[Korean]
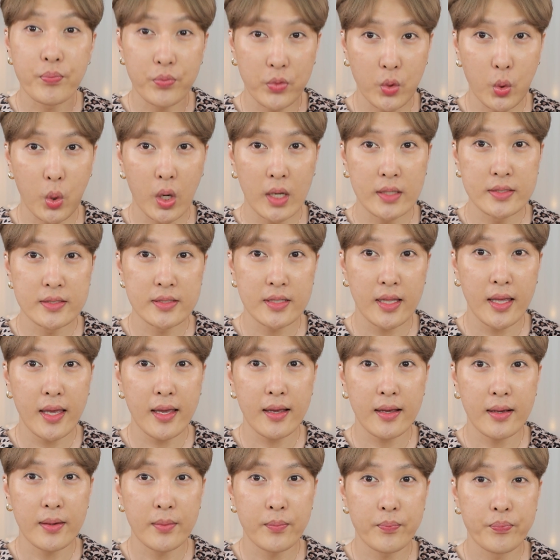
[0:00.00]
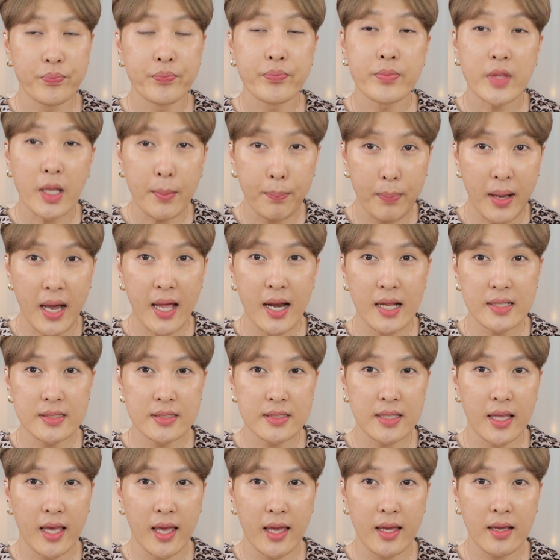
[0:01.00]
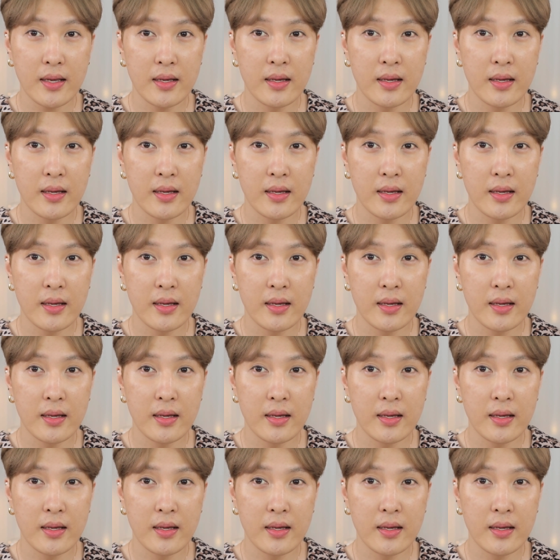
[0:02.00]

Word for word: 노란색, 파란색,